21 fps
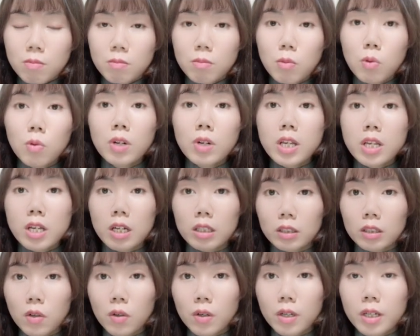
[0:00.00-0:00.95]
muốn đi
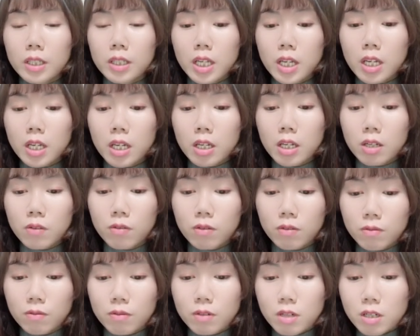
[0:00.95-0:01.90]
Nhật thôi á, thì
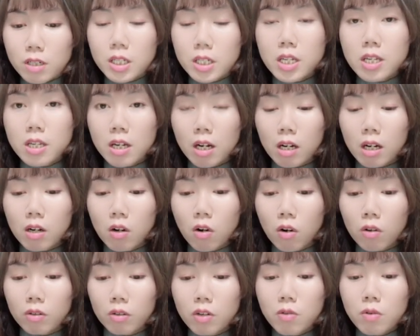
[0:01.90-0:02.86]
nên đi Nhật
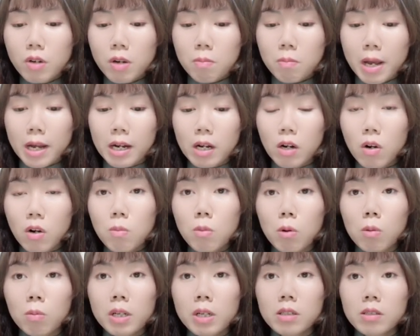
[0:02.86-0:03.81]
còn nếu các bạn có
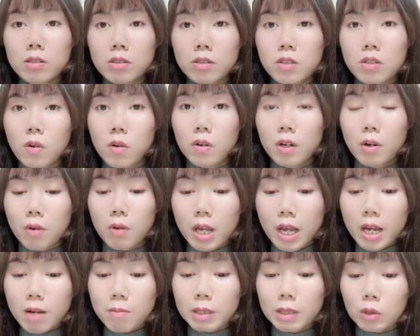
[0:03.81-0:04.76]
một cái lựa chọn nào
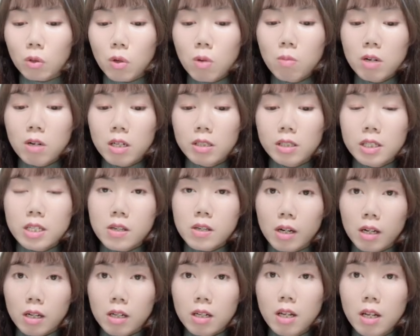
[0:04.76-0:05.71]
khác mà tốt hơn đi
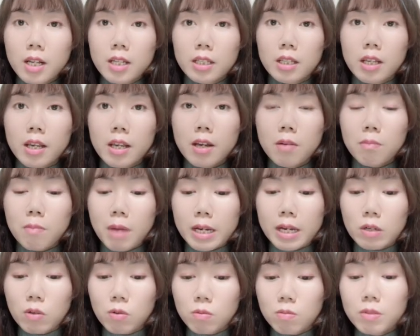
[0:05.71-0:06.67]
Nhật á, thì các
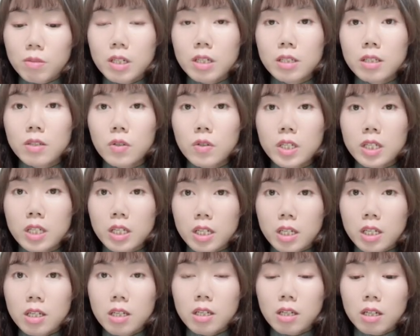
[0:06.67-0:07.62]
bạn cũng nên suy
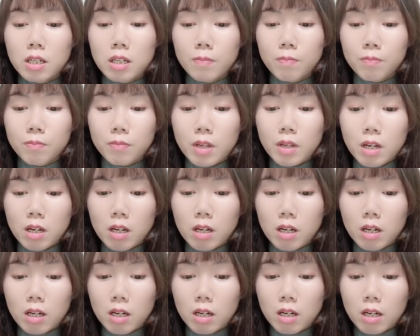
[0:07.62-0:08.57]
nghĩ um,
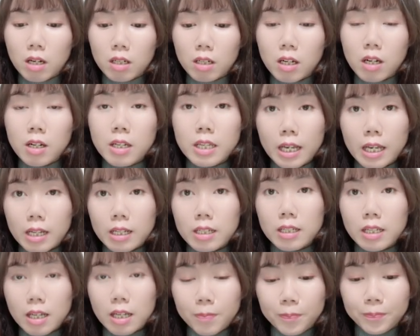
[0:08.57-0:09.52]
uh, cân nhắc
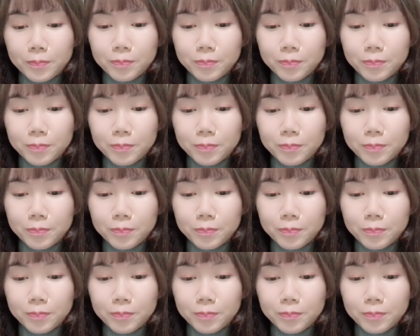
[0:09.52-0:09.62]
nhé